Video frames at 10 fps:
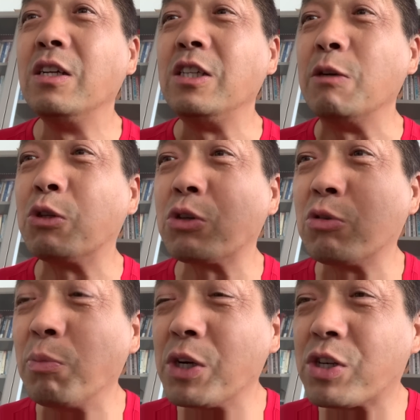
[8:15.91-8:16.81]
你们都是
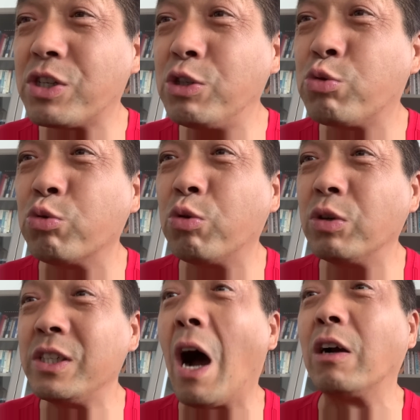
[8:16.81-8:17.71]
我们的施主，
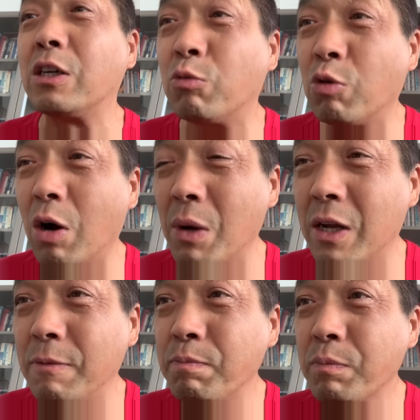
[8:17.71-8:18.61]
养着我们。